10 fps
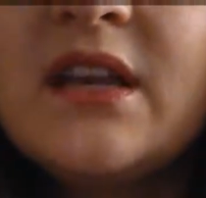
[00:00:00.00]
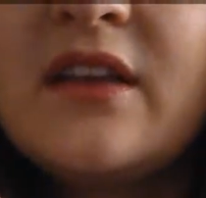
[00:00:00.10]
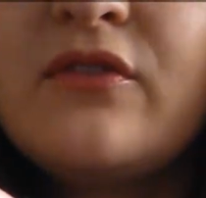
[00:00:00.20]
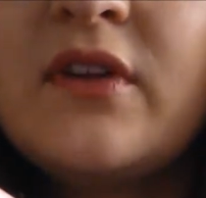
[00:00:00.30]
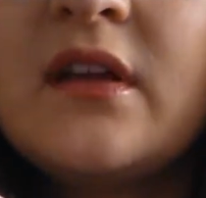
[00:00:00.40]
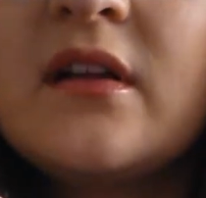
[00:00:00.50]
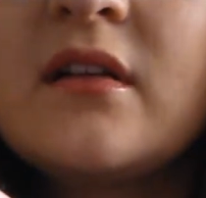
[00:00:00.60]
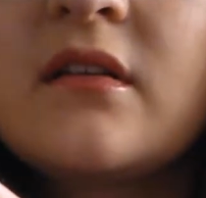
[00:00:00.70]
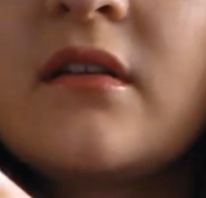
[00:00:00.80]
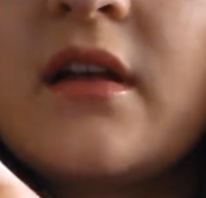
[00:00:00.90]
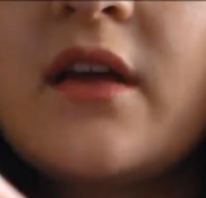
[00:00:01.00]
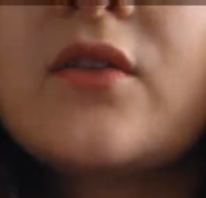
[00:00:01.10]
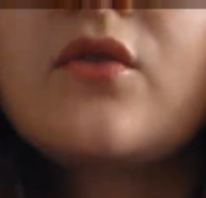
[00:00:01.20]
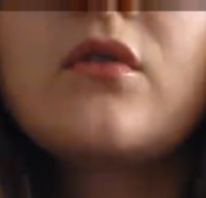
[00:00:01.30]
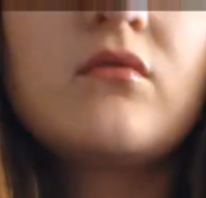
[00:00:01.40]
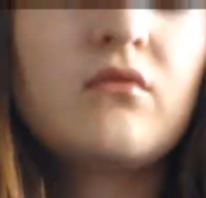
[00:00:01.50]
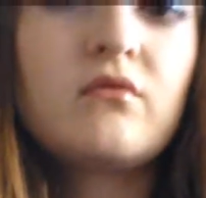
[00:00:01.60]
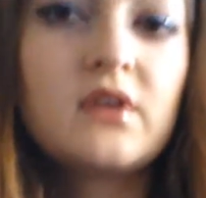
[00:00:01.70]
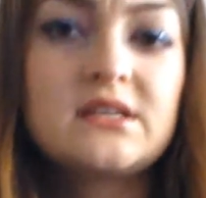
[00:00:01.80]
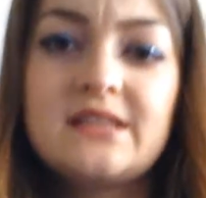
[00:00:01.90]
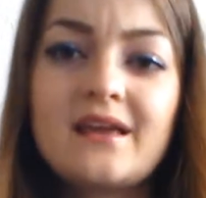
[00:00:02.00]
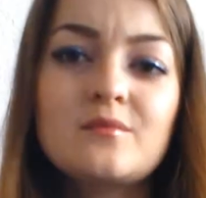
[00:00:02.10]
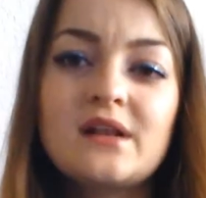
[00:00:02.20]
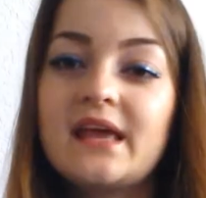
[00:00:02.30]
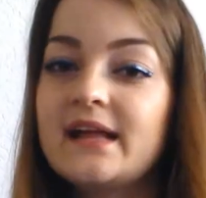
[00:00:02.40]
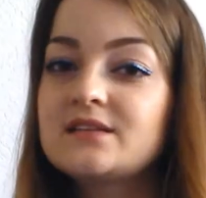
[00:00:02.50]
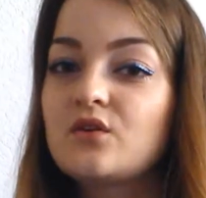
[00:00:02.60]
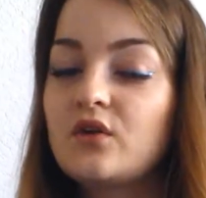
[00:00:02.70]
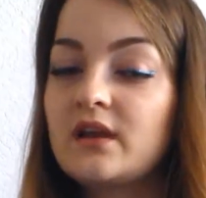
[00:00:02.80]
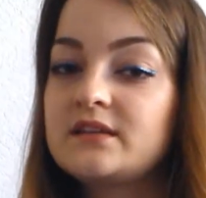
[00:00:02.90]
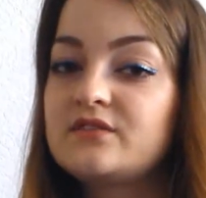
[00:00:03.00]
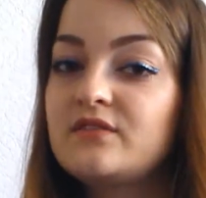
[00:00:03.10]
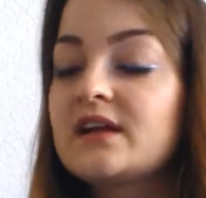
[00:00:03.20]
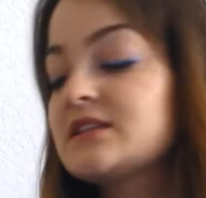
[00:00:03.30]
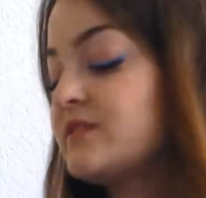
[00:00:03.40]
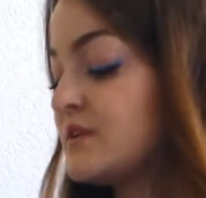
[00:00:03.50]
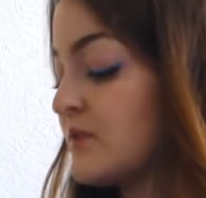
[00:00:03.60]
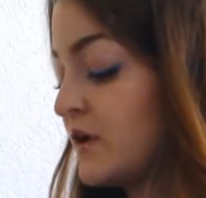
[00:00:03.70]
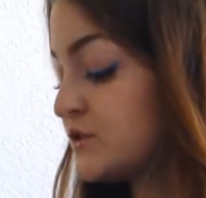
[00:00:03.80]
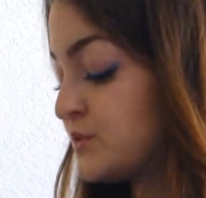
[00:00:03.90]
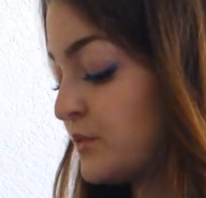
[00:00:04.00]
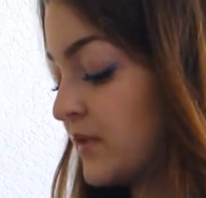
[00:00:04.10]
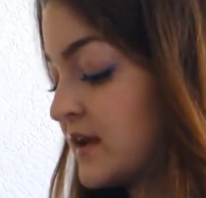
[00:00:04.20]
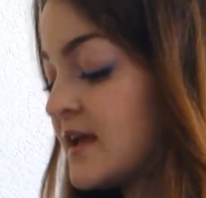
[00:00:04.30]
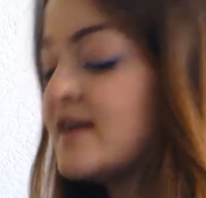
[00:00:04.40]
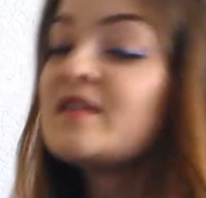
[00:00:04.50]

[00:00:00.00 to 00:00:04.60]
nicht viel. Also ich denke mal, der hält auch relativ lang. Das werde ich mal ausprobieren.